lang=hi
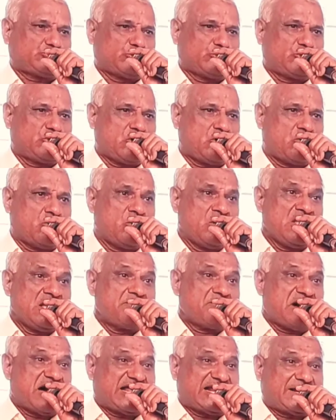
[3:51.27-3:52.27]
चुन लो
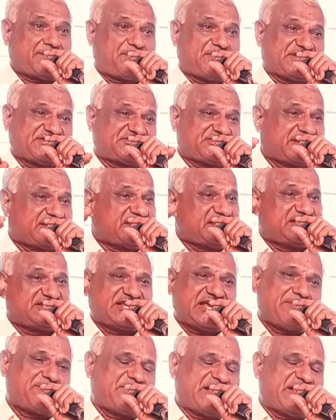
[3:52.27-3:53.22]
मार्ग पर चलने से